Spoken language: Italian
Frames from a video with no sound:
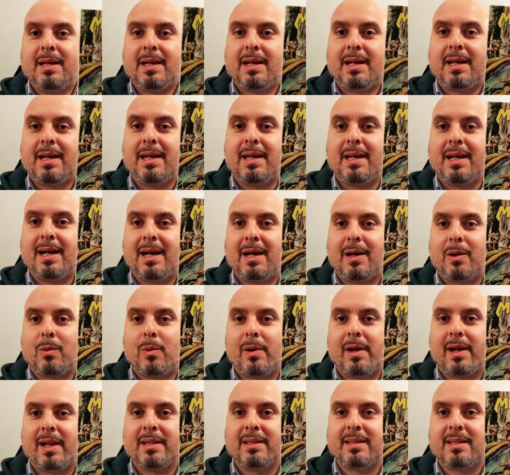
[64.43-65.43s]
che ha
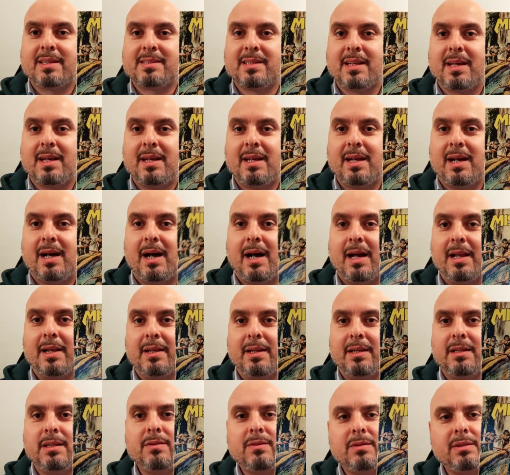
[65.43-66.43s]
46
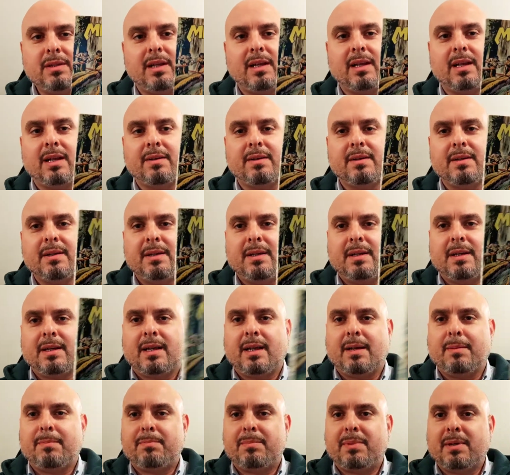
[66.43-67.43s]
anni e devo dire
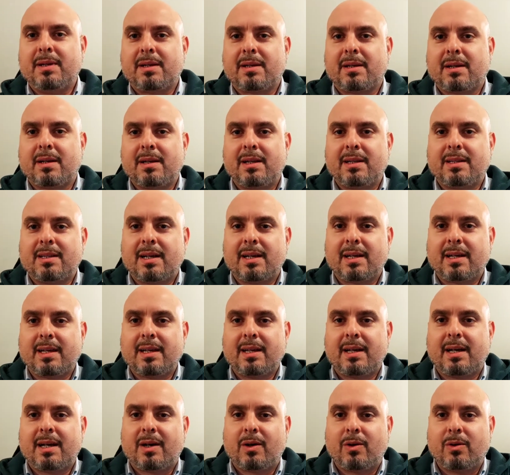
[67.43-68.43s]
che per l'età che
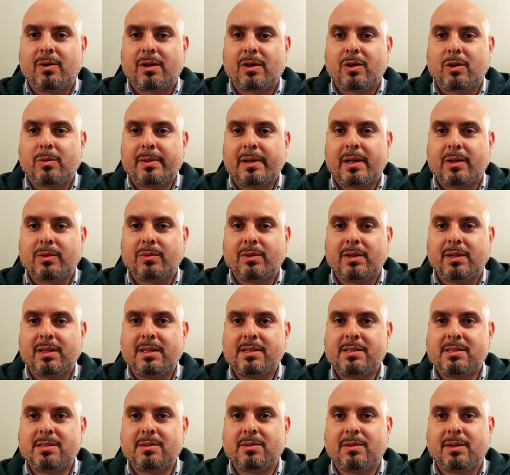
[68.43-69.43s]
ha ho recuperato
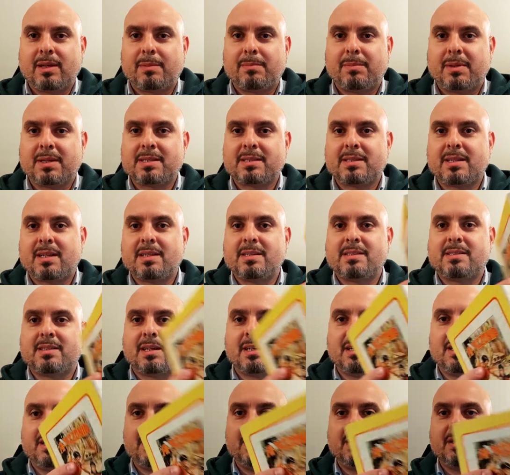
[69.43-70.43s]
un'edizione
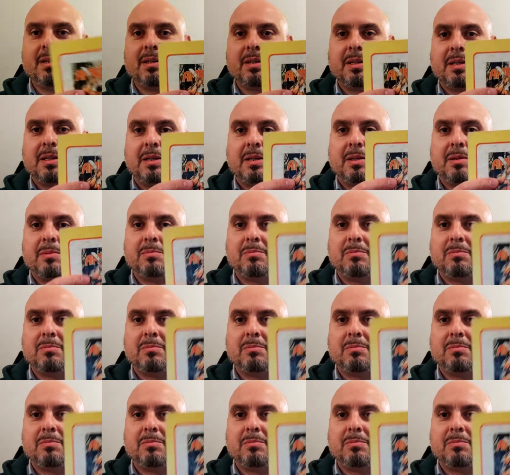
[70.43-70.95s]
abbastanza in eh,